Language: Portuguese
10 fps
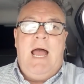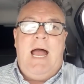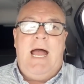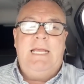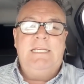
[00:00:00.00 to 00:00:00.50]

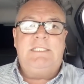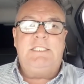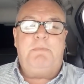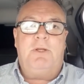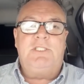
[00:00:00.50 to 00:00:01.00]
Ah,
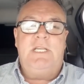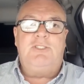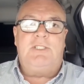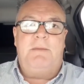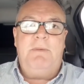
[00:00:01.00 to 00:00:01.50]
esses
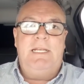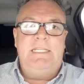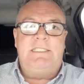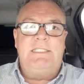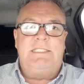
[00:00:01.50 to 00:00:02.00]
processos
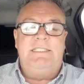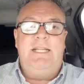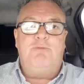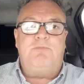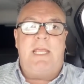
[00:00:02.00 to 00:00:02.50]
trabalhistas
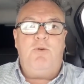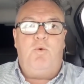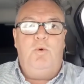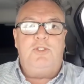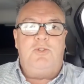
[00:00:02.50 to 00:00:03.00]
não têm
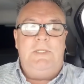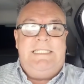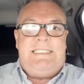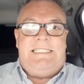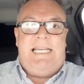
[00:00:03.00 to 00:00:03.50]
custo
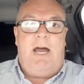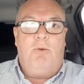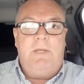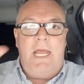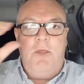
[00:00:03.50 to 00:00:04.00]

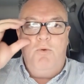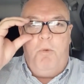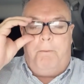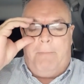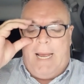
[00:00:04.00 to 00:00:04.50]
inicial
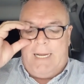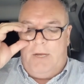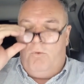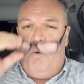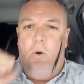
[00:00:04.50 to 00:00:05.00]
nenhum
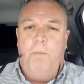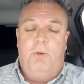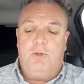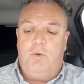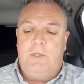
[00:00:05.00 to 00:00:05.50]
para o
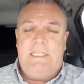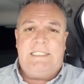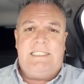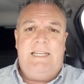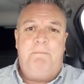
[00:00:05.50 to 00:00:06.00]

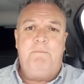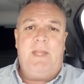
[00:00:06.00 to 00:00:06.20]
motorista,